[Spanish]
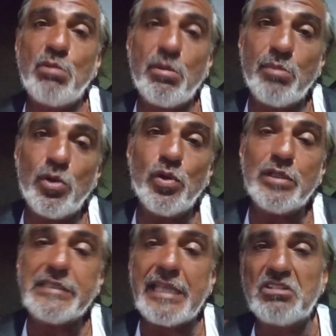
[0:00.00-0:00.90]
como
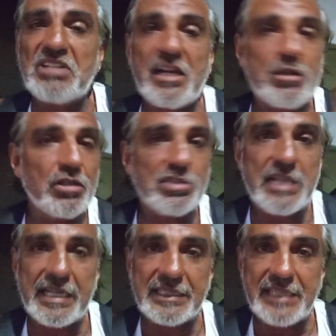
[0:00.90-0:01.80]
multa y otras
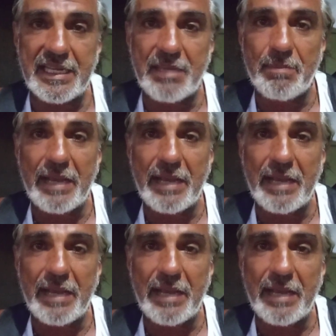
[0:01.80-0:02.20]
cosas que tenía que